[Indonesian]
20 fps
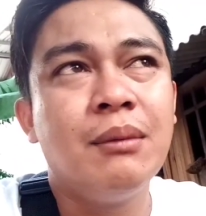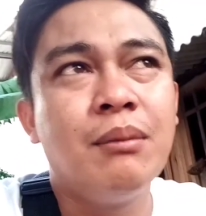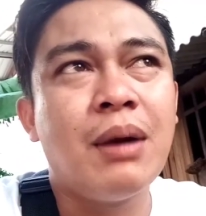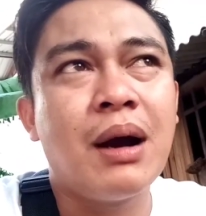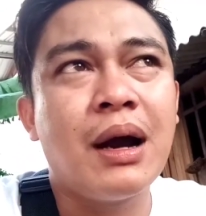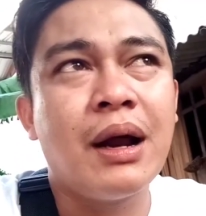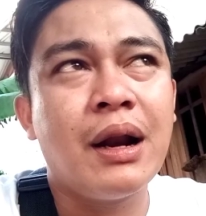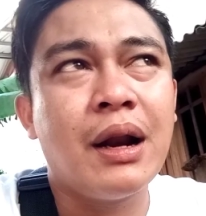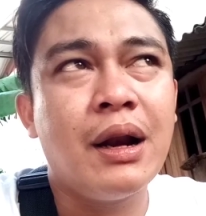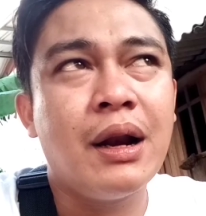
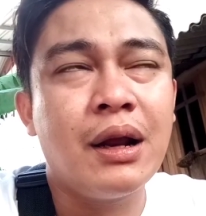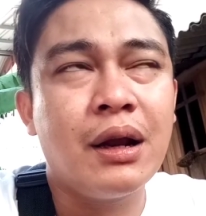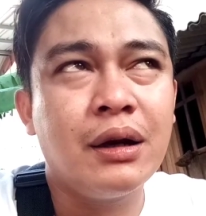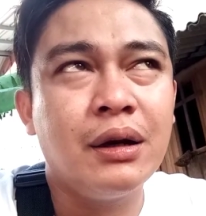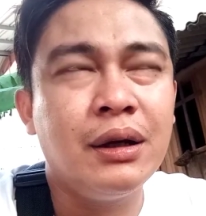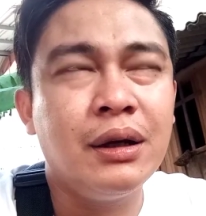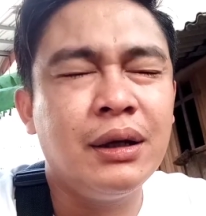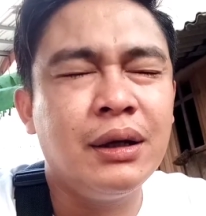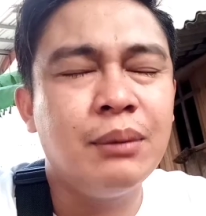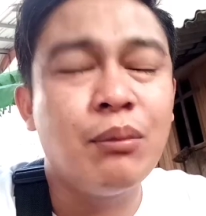bahkan ada yang
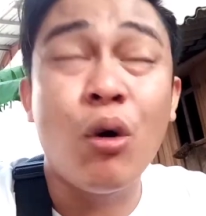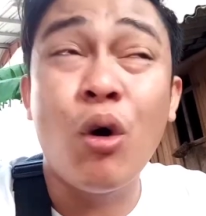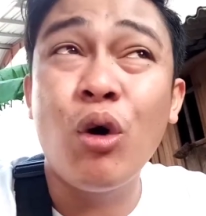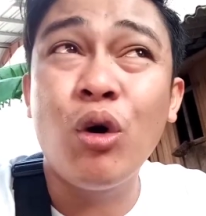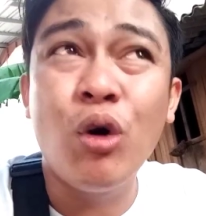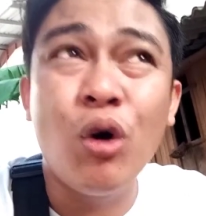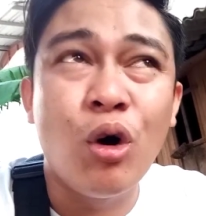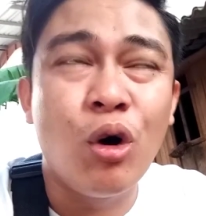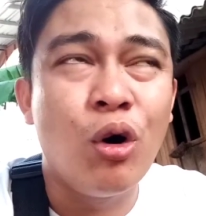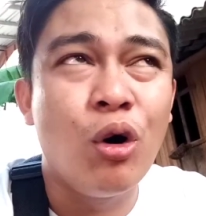di
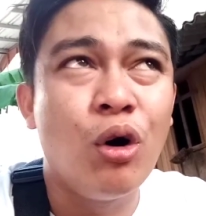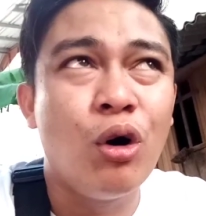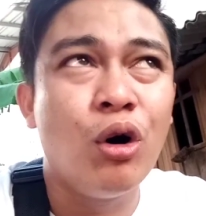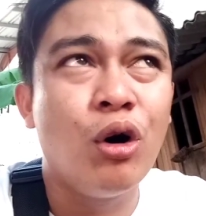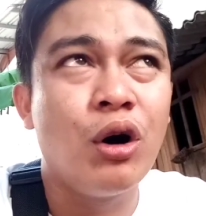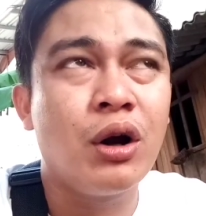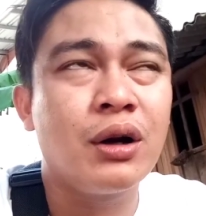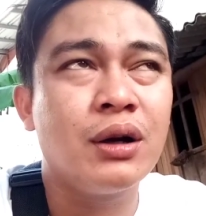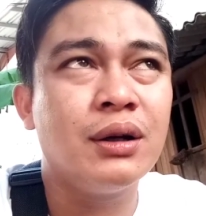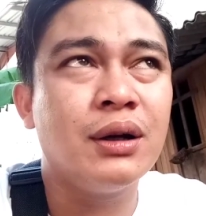
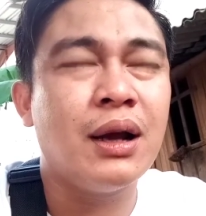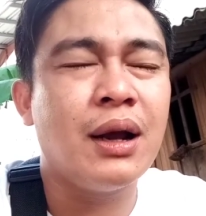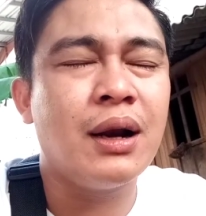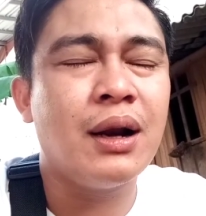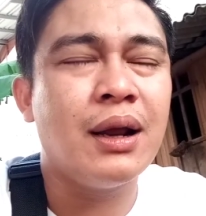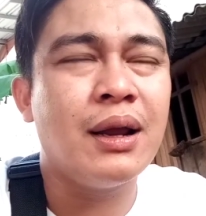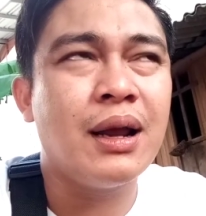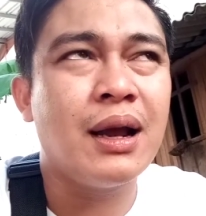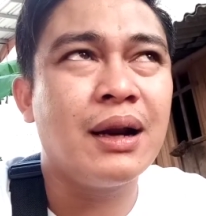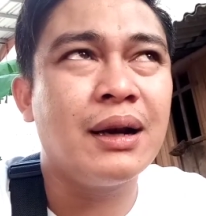Bogor
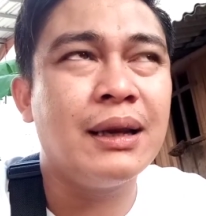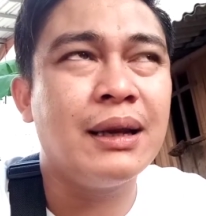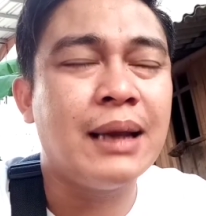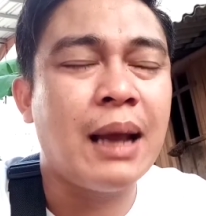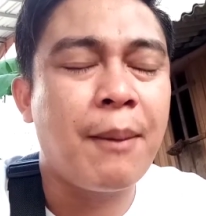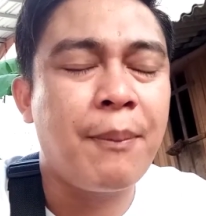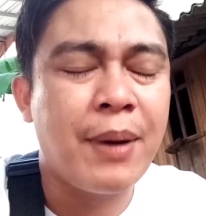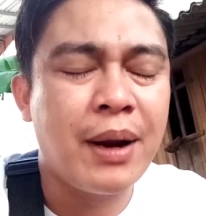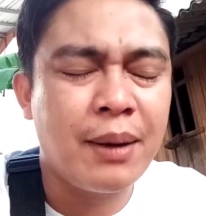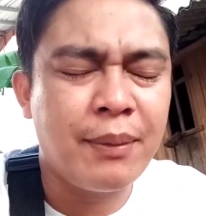ada yang di
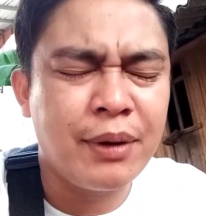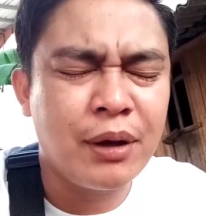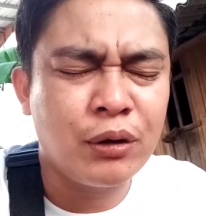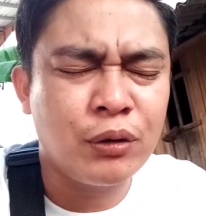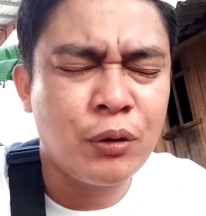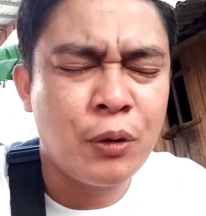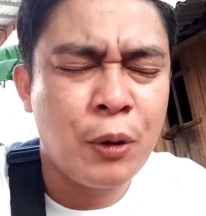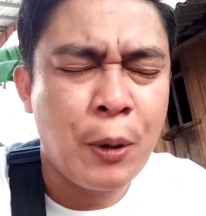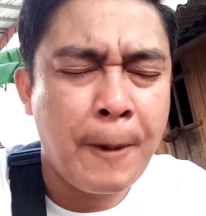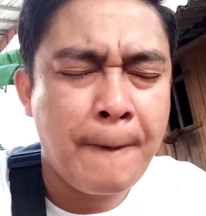apa namanya
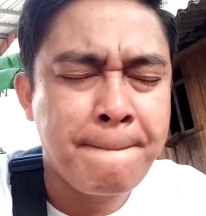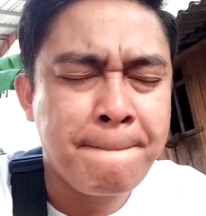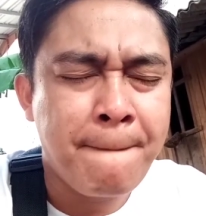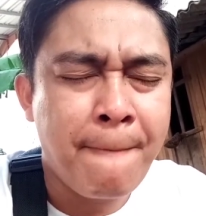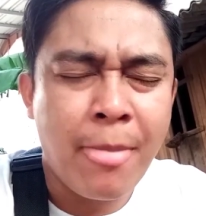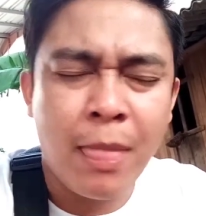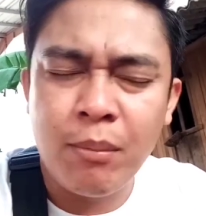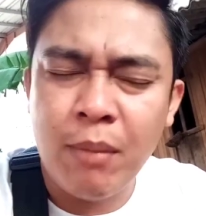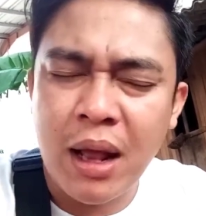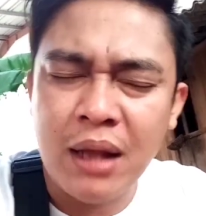tuh
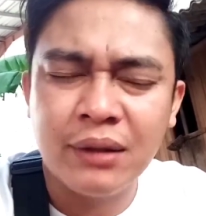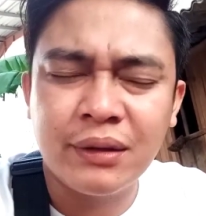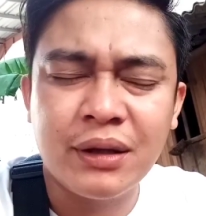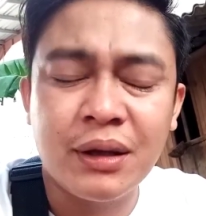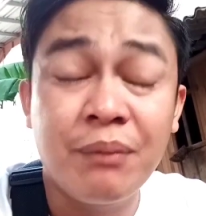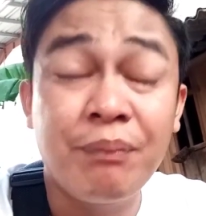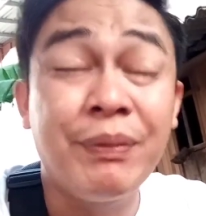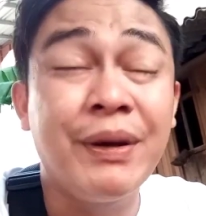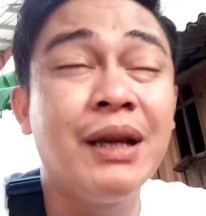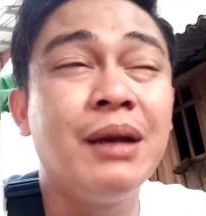
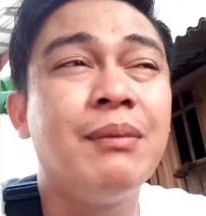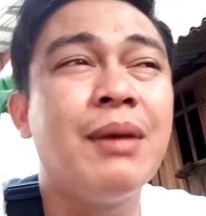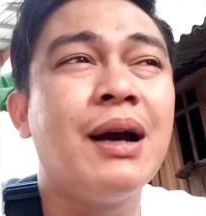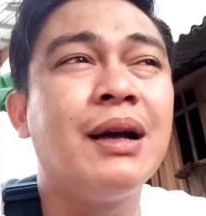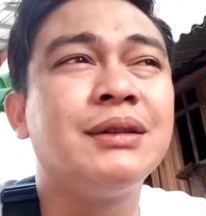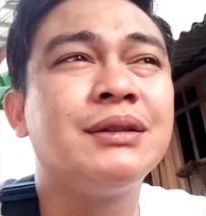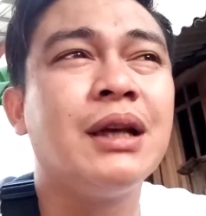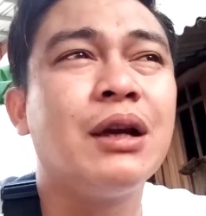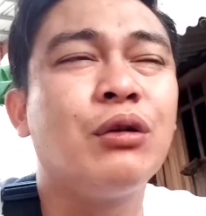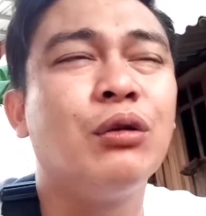Banten pingin
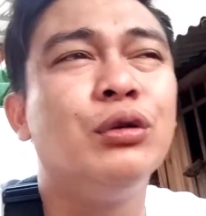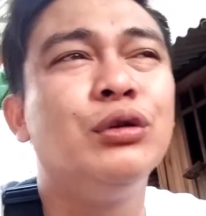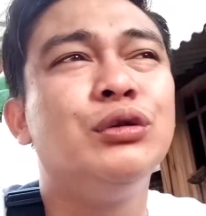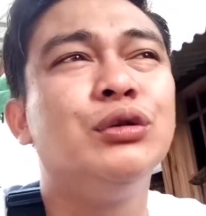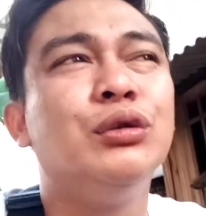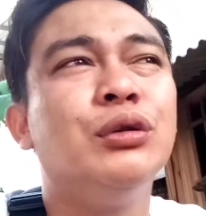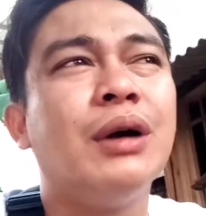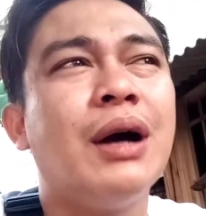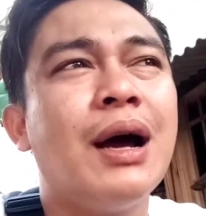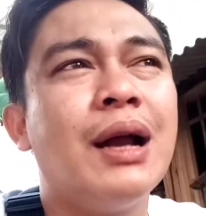banget saya
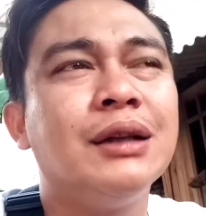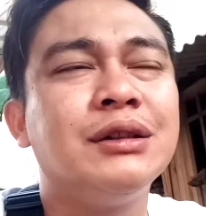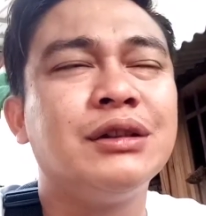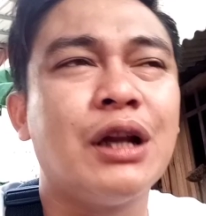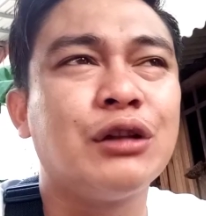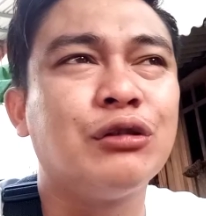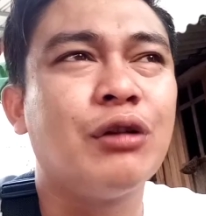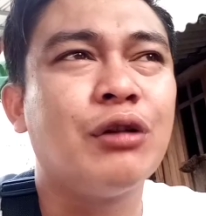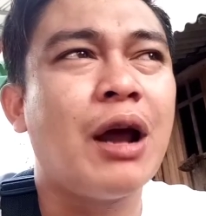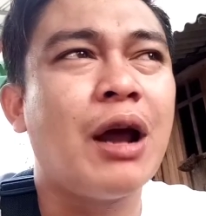kunjungan
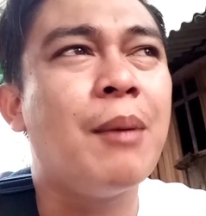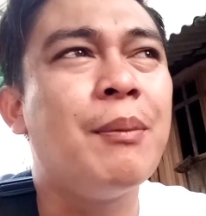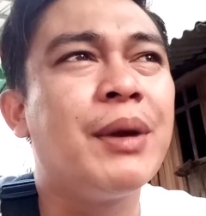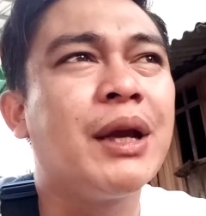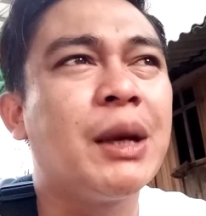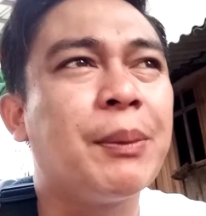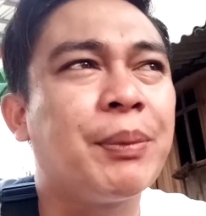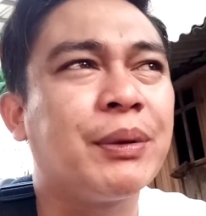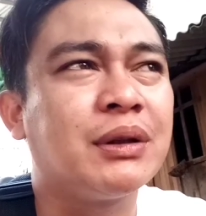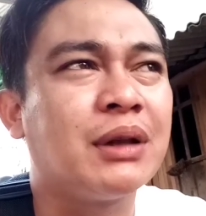
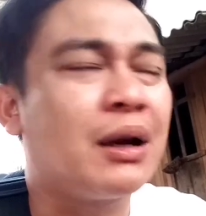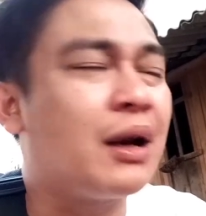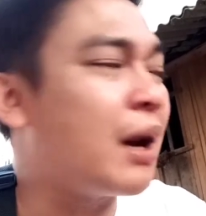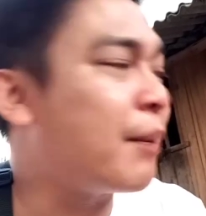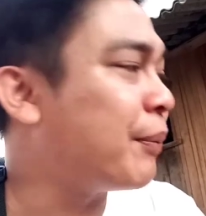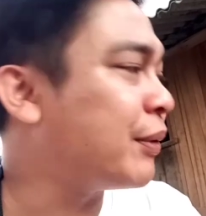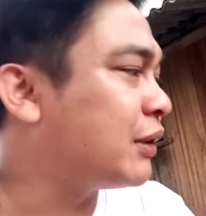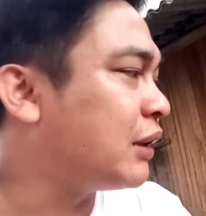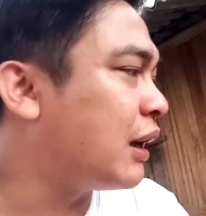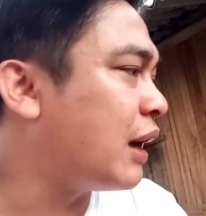silaturahmi ke
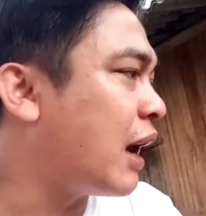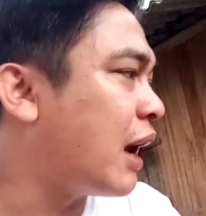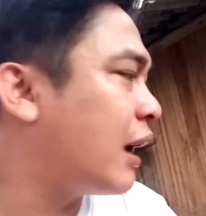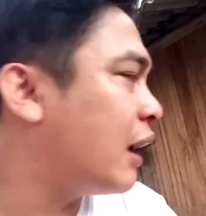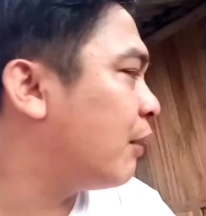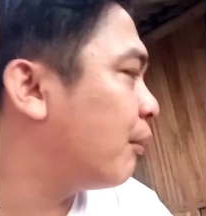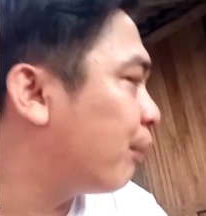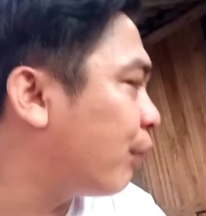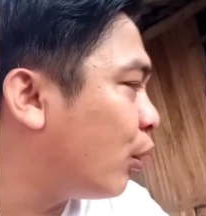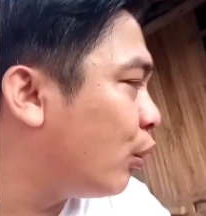peternak-peternak
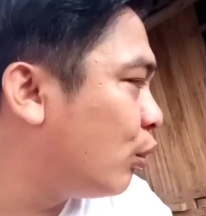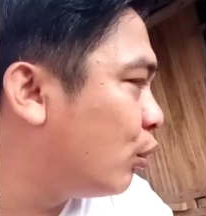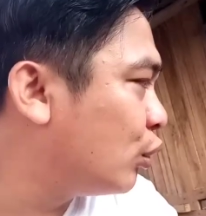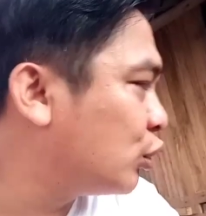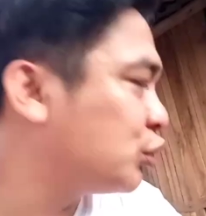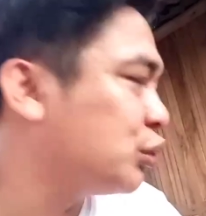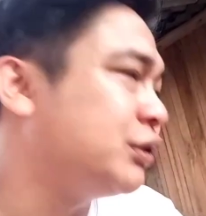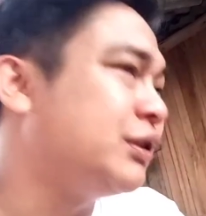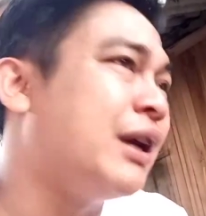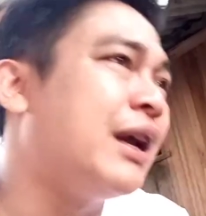ayam pelung
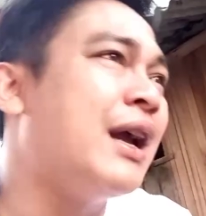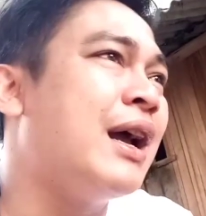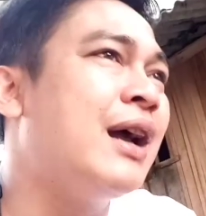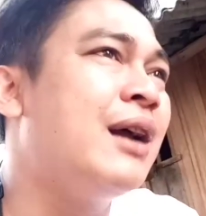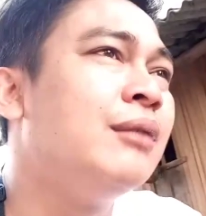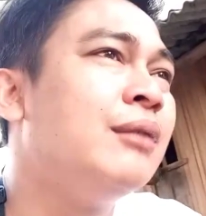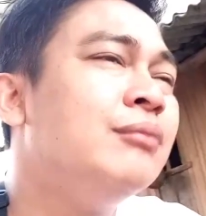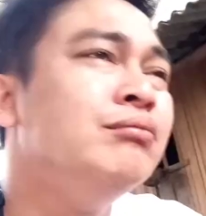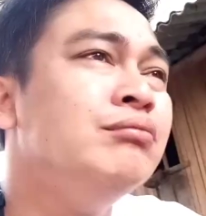khususnya ya